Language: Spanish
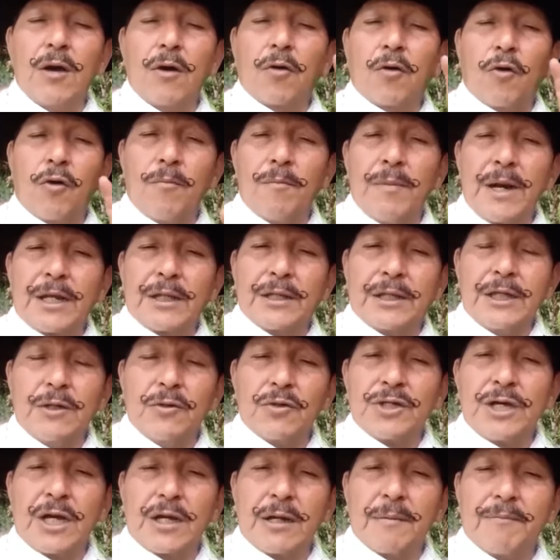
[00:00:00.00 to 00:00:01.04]

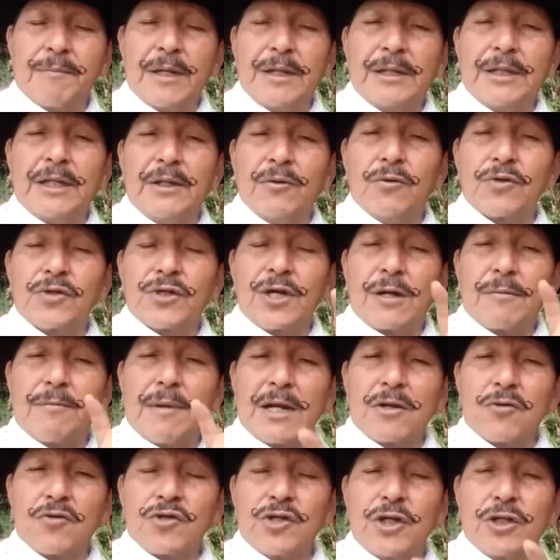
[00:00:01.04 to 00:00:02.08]
Convertidos y arrepentidos.
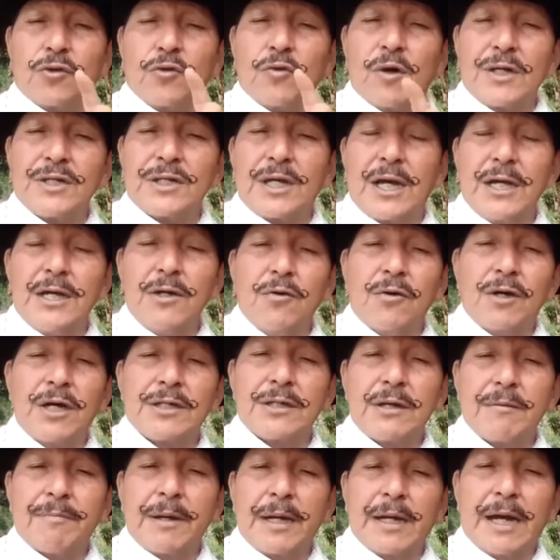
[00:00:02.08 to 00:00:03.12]
Hermanos, si tú has caído en
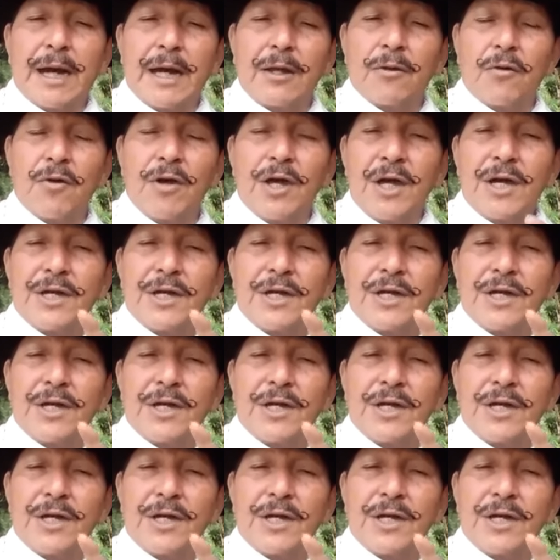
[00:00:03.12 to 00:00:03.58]
ese pecado,